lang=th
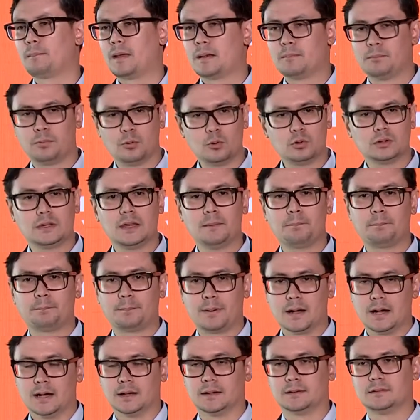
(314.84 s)
เป็นผู้ที่
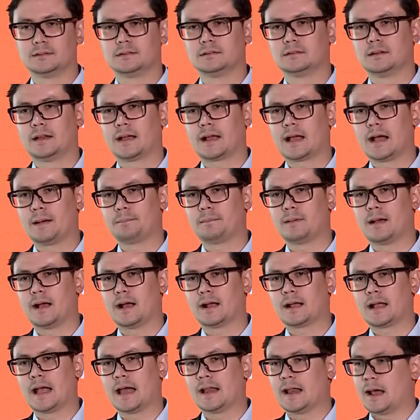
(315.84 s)
เปิดนะครับ
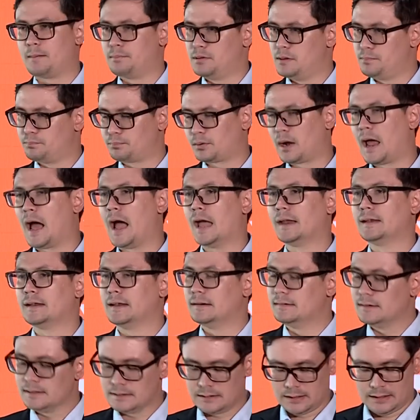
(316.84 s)
การอภิปราย
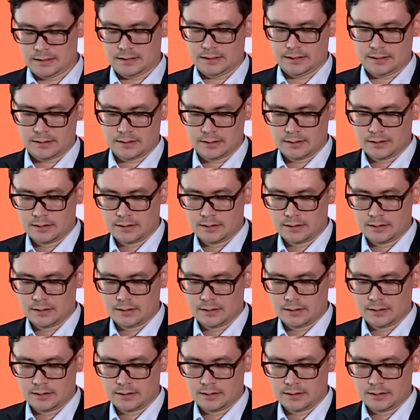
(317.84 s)
ในเรื่องนี้